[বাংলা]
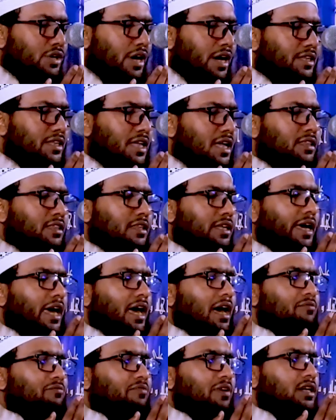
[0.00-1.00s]
শয়তান থেকে
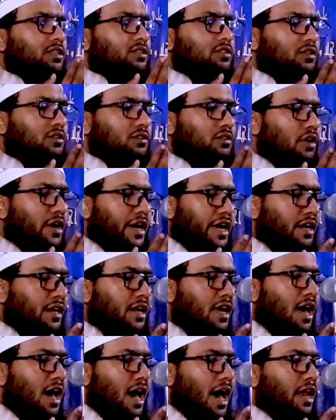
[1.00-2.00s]
হেফাজত করেন
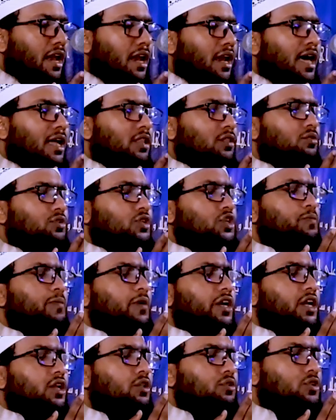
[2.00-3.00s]
আল্লাহ
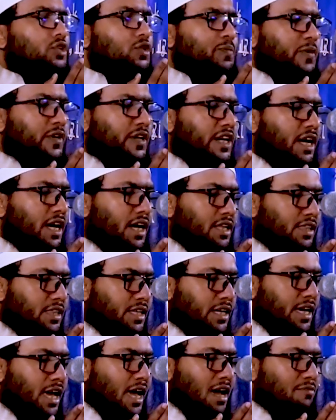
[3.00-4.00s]
দুশ্মনের দুশ্মনীরা
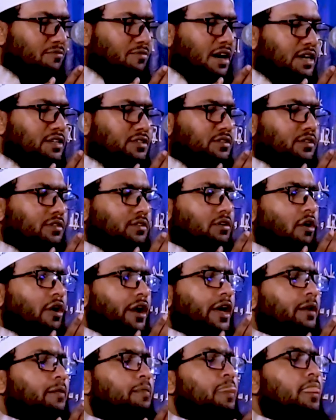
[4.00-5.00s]
থেকে হেফাজত
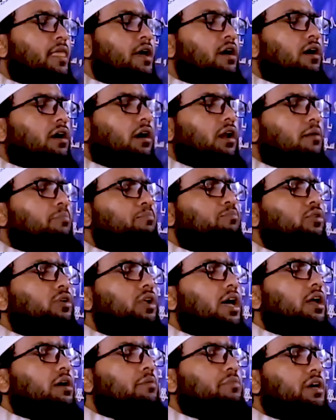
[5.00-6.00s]
করেন রব্বুল
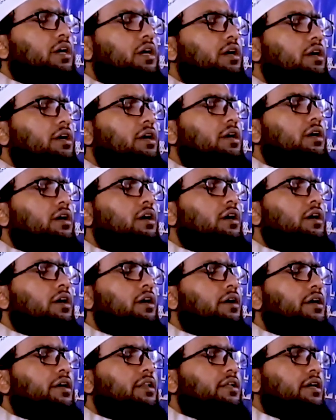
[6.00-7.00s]

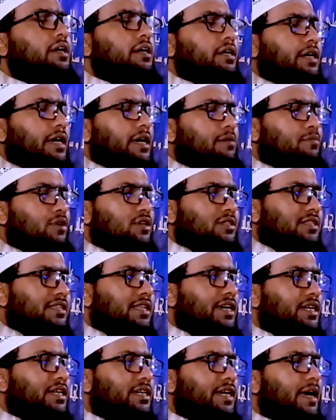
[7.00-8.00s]
আলমিন এই
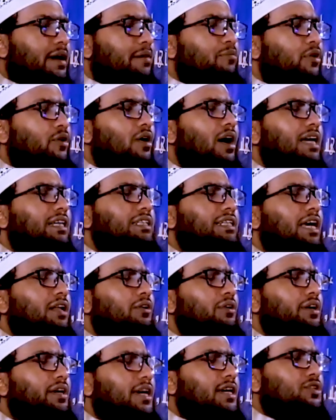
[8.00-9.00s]
মজলিসে বড় আশা
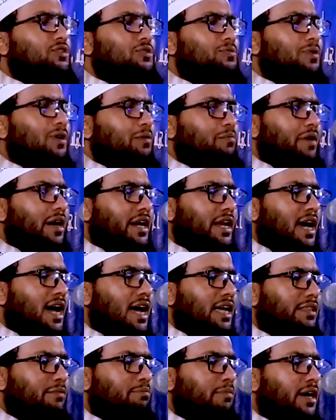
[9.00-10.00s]
লইয়া যুবক ভাইরা
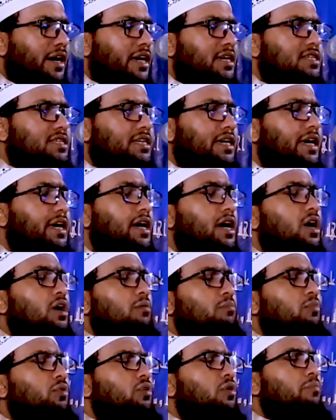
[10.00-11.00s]
হাত বাড়াইছে
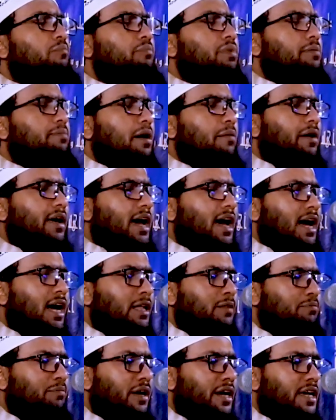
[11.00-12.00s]
মুরব্বী বাবারা
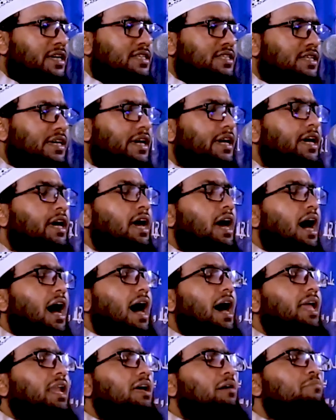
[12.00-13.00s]
হাত বাড়াইছে
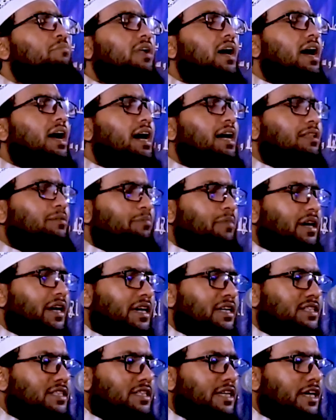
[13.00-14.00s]
আলেমরা হাত
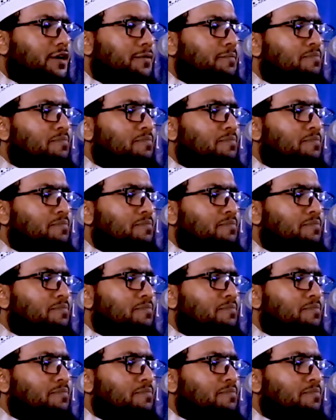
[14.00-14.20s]
বাড়াইছে